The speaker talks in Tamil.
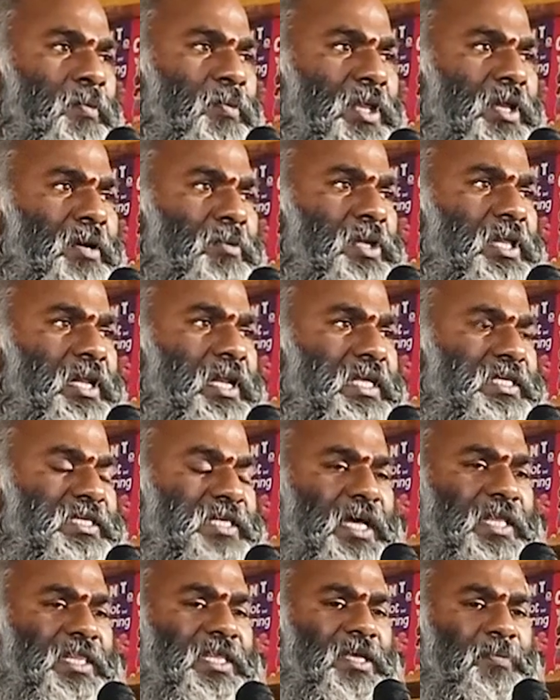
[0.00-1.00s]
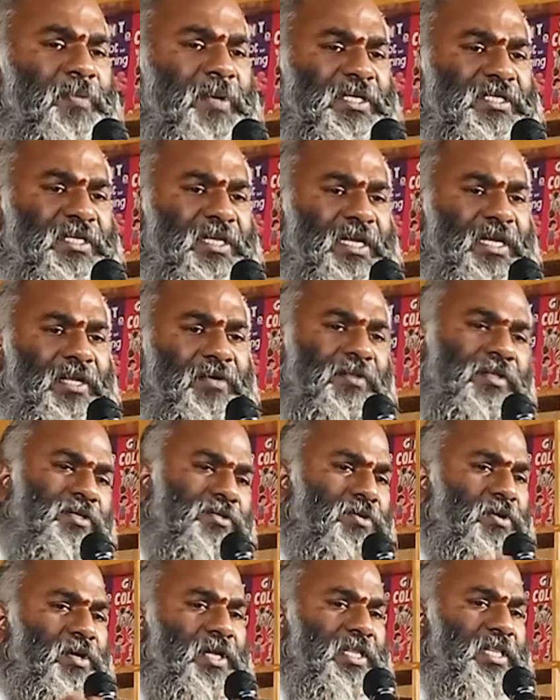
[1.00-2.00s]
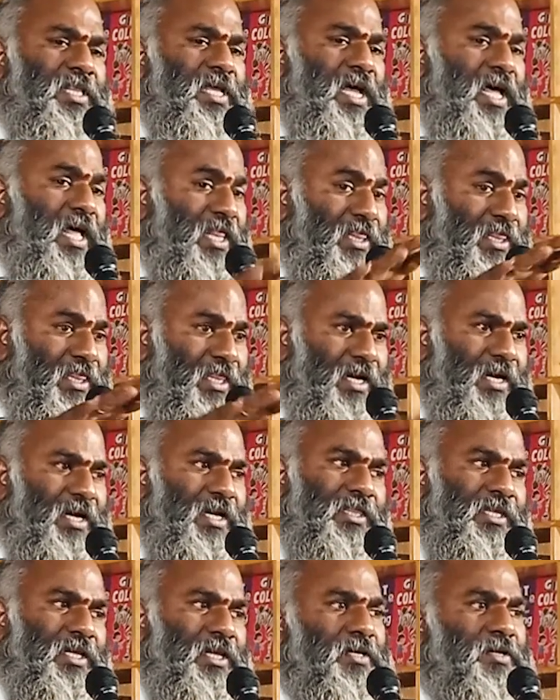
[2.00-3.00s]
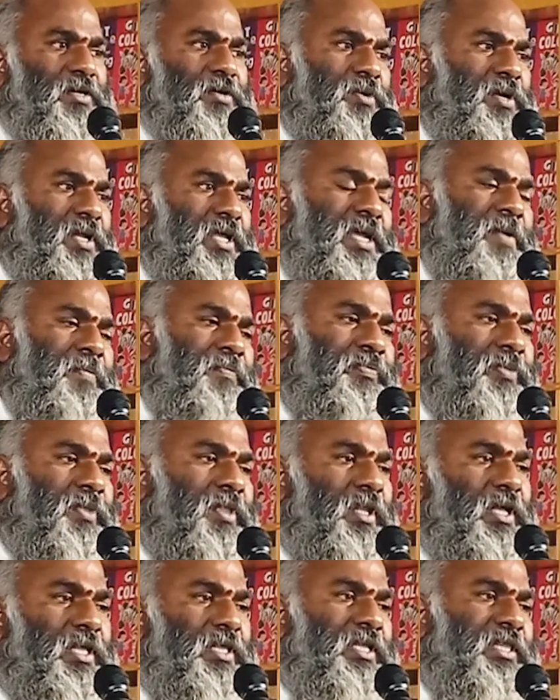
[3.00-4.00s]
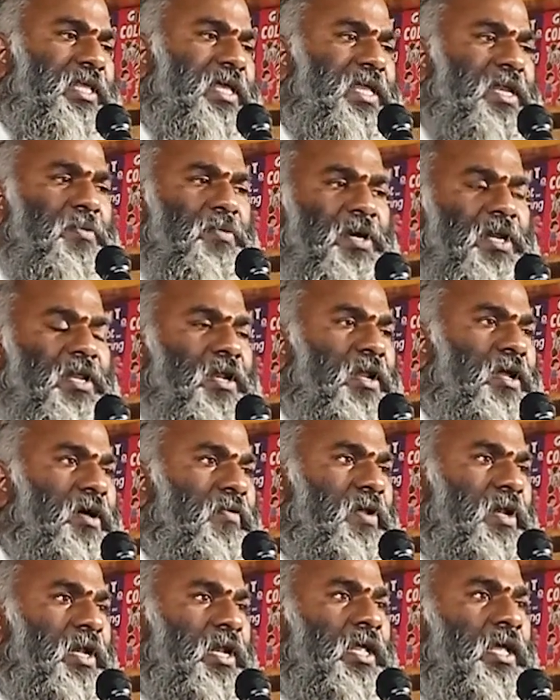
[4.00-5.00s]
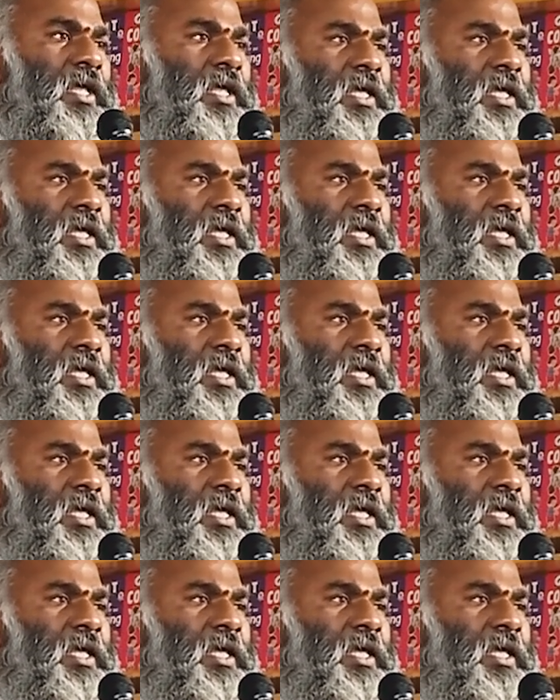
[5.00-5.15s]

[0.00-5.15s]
முதல் முதல்ல ஜாதிய பிரச்சனைகளை வந்து சொன்னது அந்த இடத்துல இருக்கக்கூடிய அந்த தேரி மணல் நாவல்